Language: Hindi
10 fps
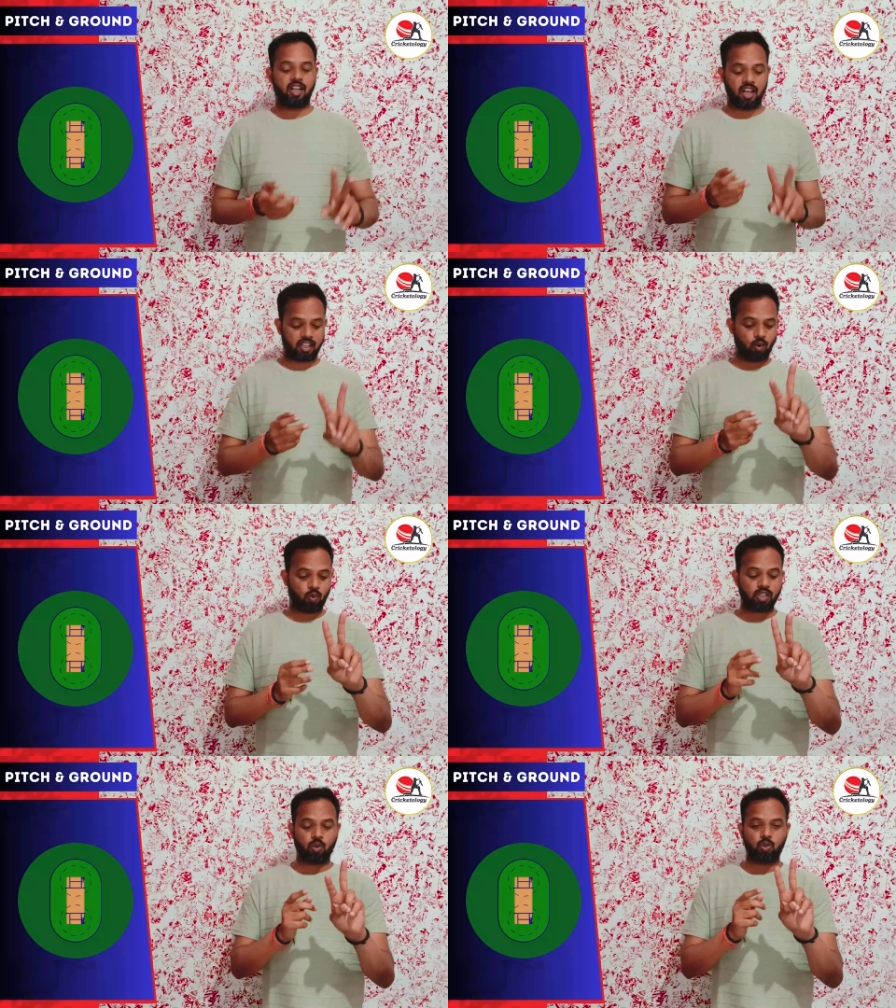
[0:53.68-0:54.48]
लखनऊ
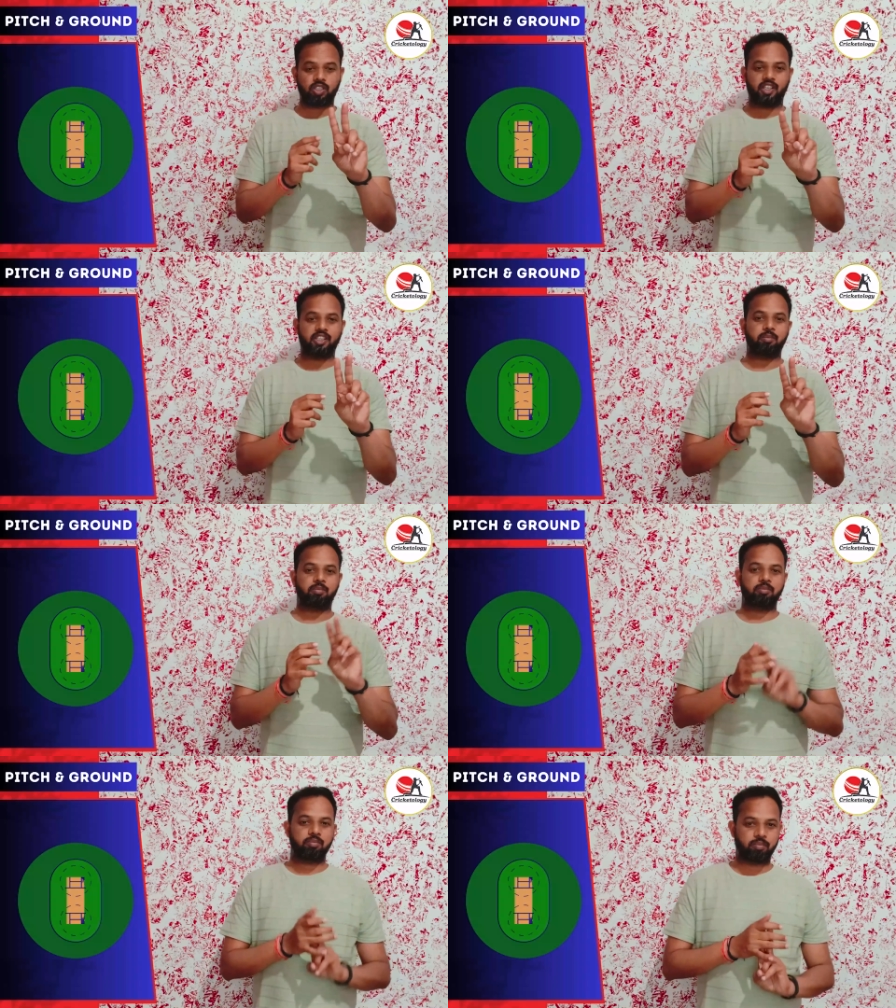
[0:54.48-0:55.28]
में दो तरह की
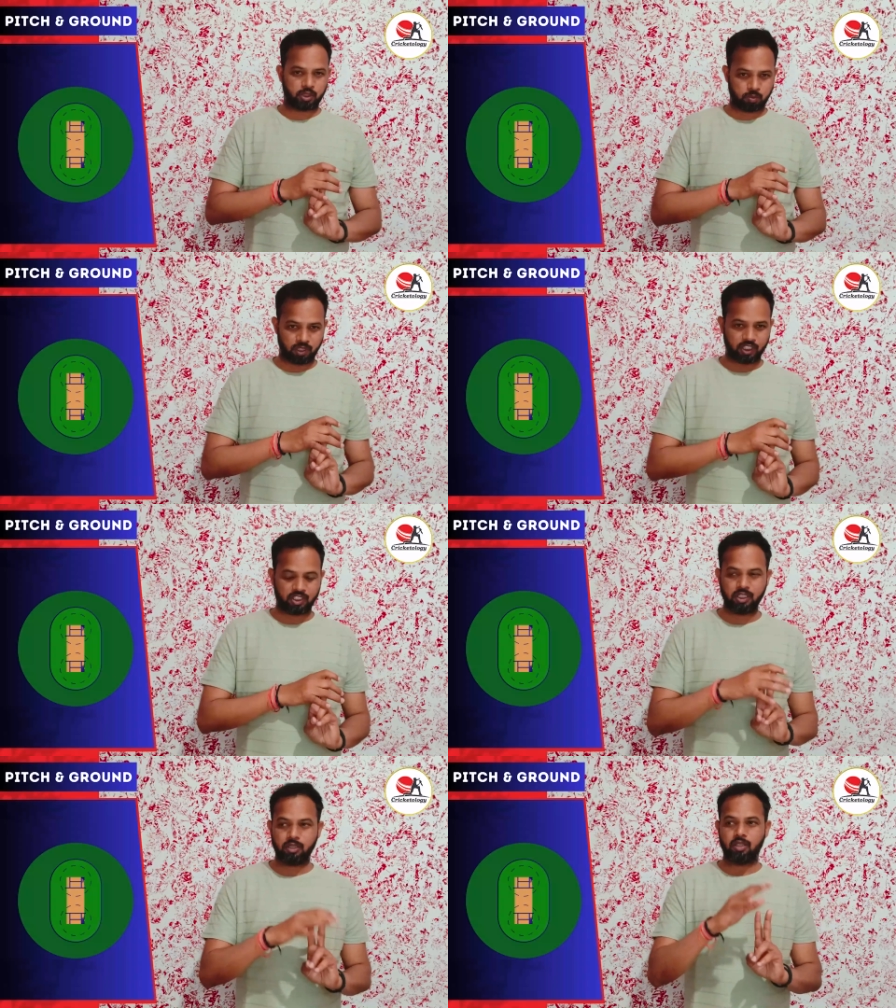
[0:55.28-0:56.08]
पिच बनी
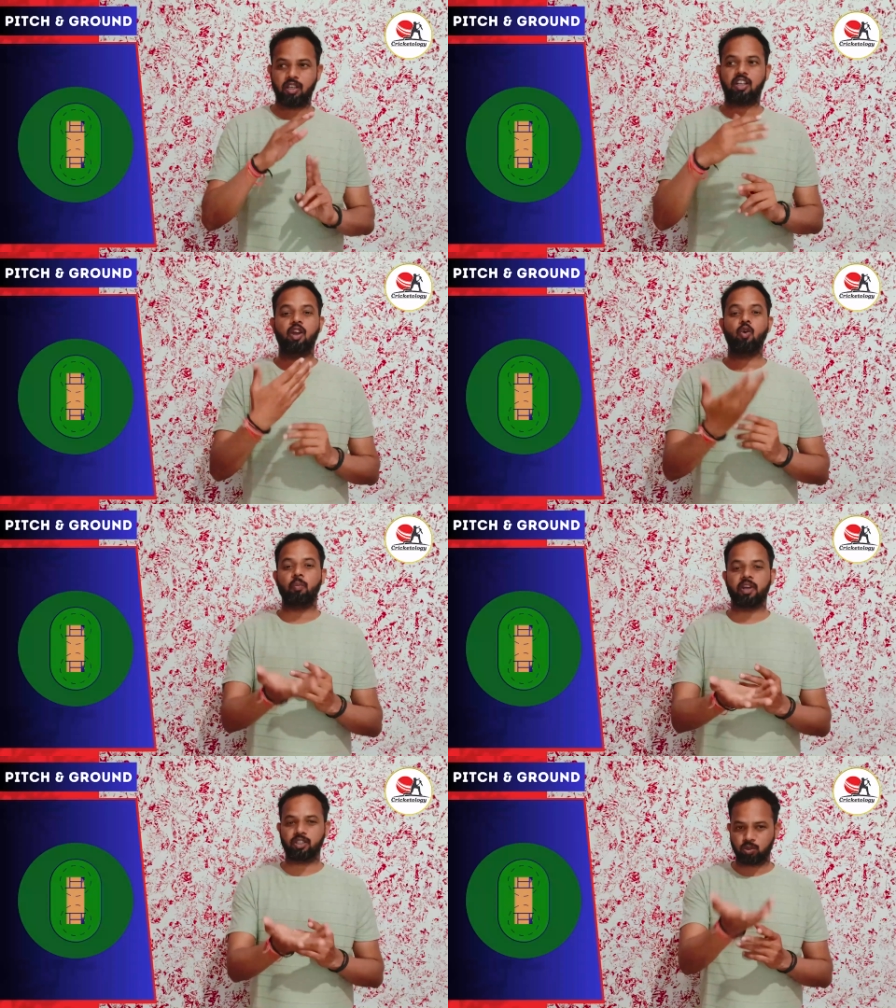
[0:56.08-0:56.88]
थी लखनऊ
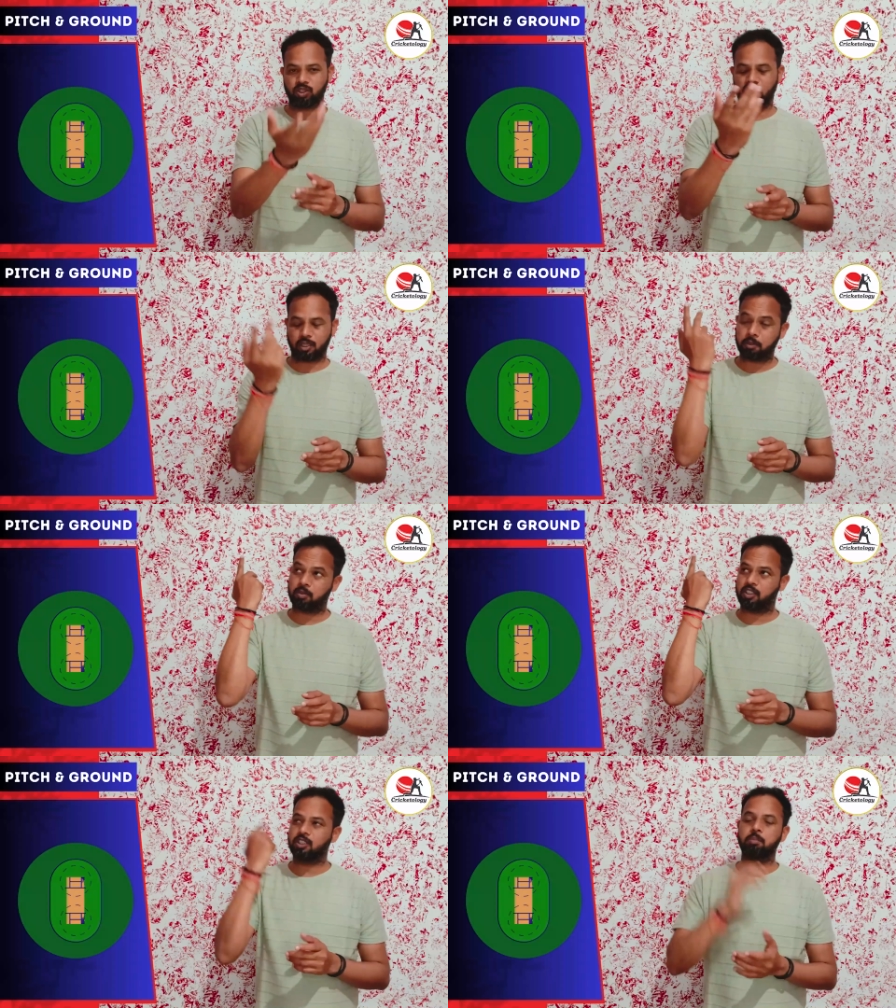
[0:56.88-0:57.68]
में दो तरह की पिच
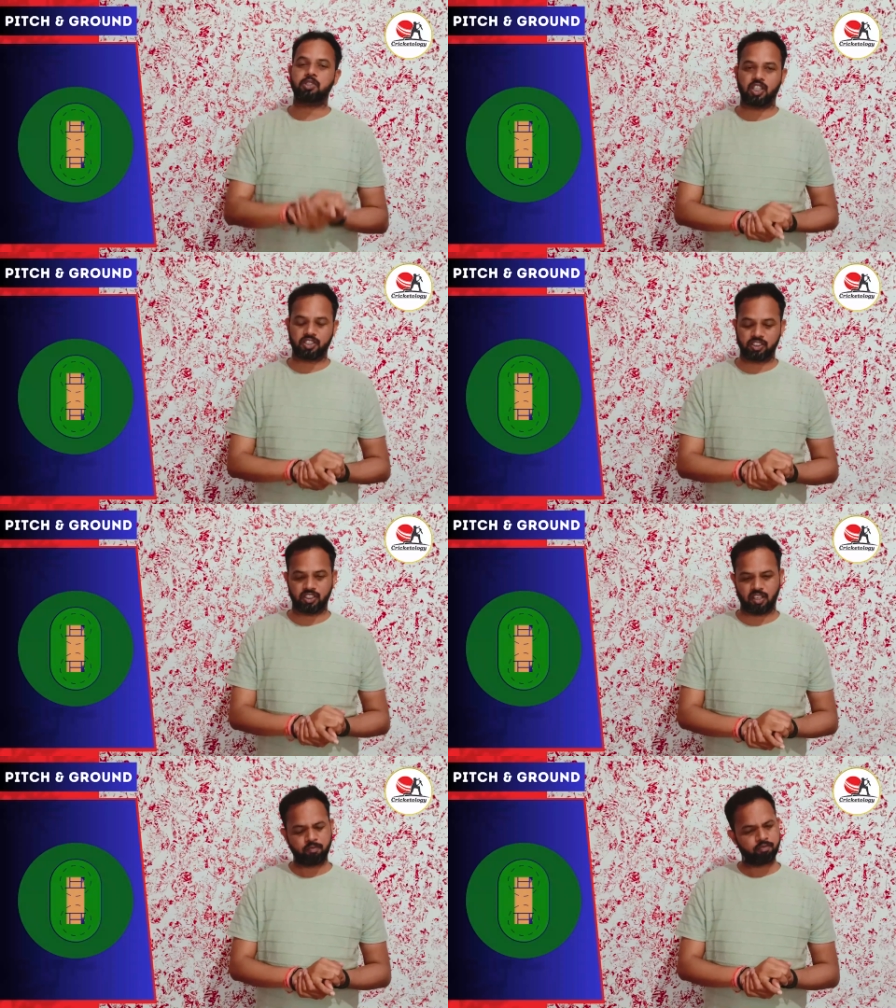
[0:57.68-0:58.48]
बनी थी पिछले
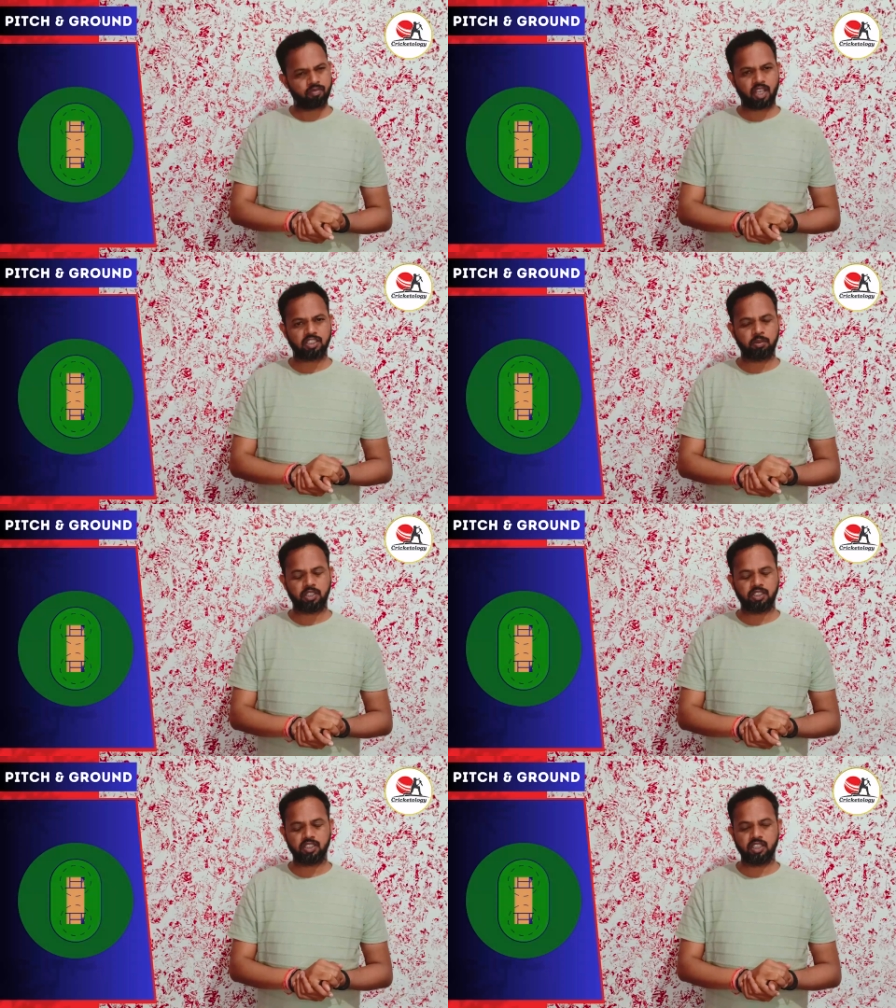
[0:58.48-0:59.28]
सीजन कैसी
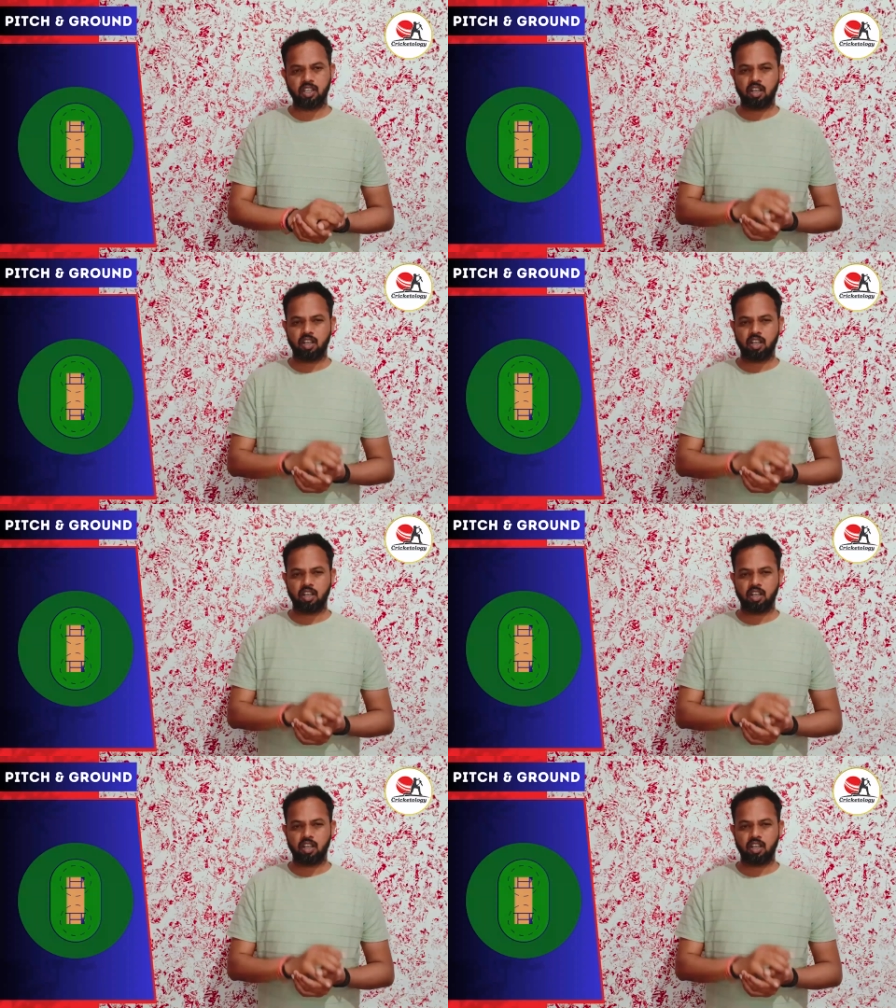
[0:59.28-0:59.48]
बनी थी